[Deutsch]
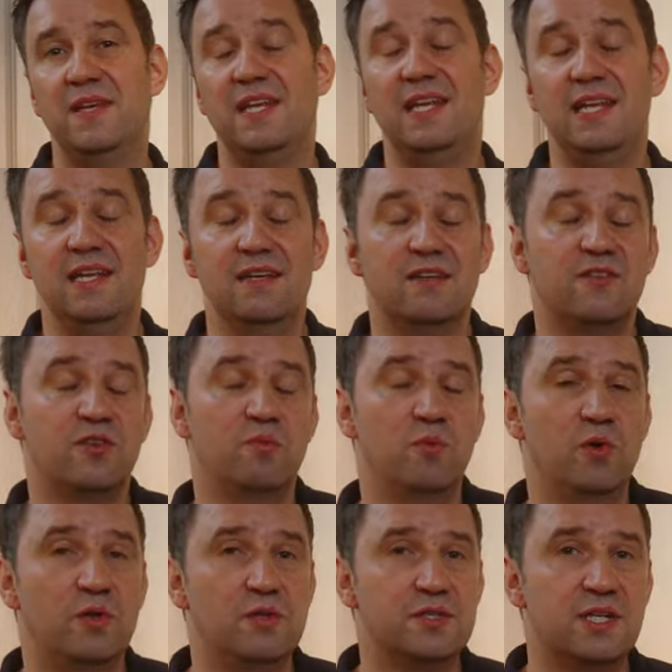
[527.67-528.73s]
die ihr zur
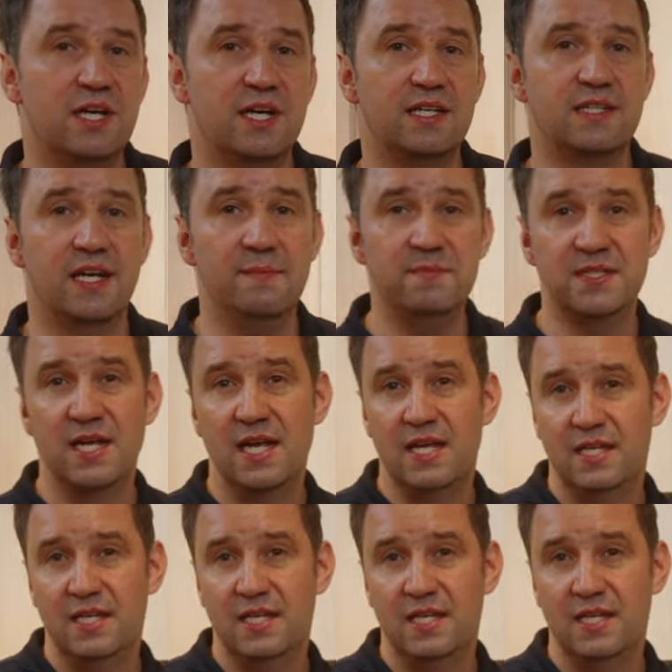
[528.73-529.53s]
Möglichkeit habt,